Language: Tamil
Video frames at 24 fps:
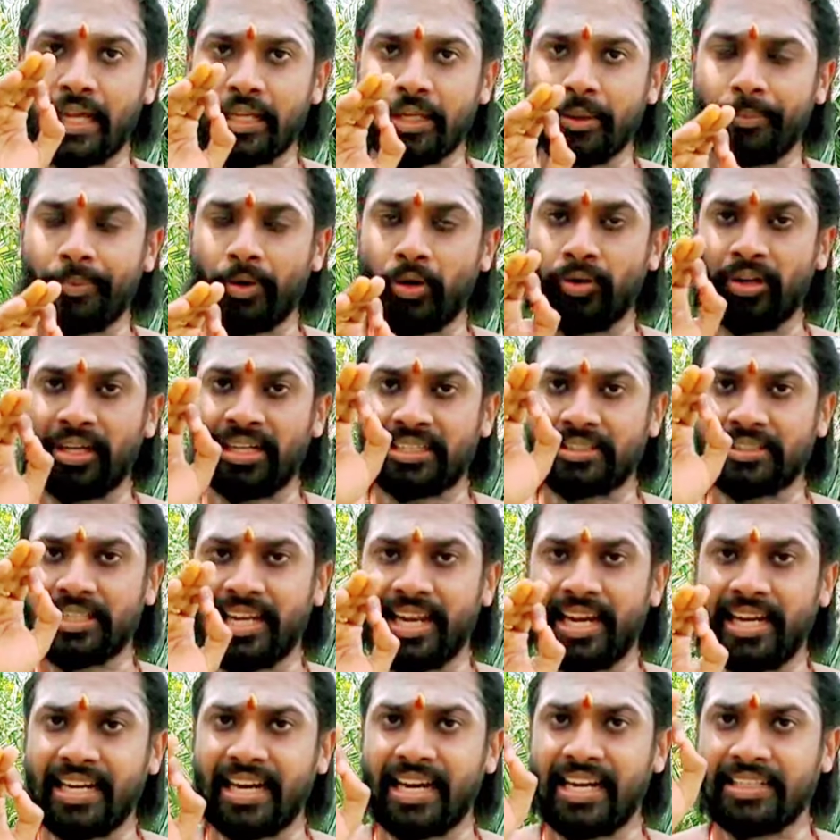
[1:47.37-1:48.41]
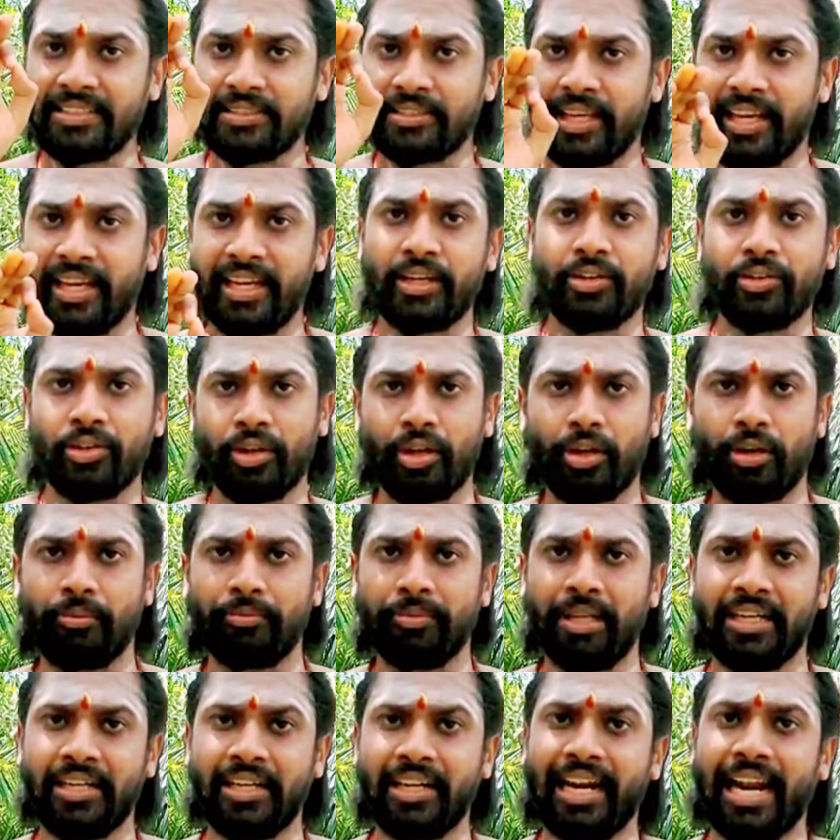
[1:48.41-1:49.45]
அது போன்ற செயல்களை
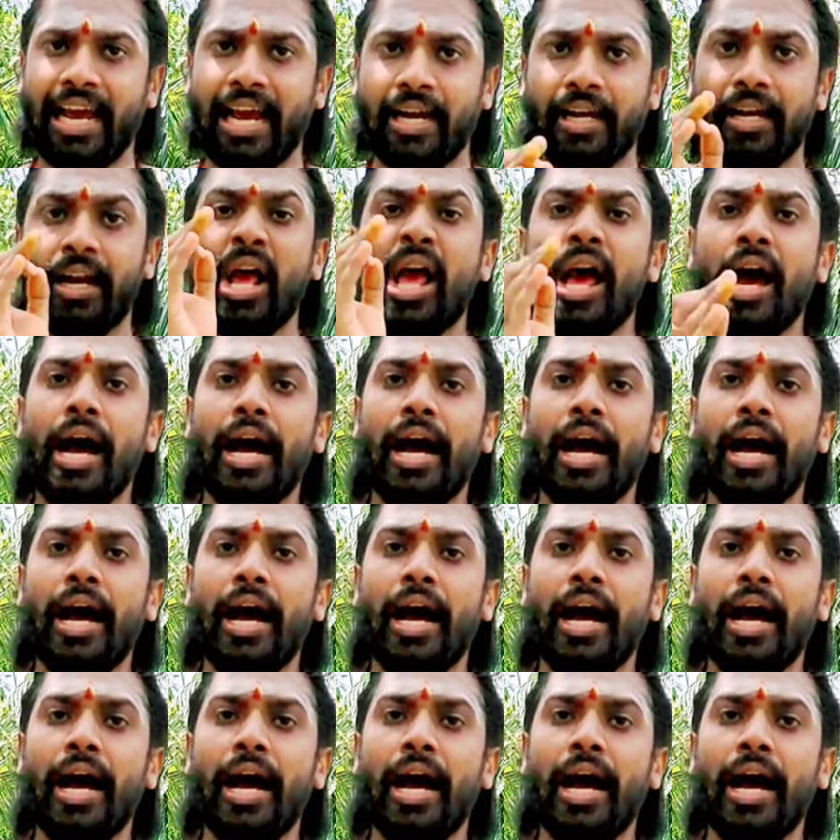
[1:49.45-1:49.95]
செய்கின்றோம் என்றால்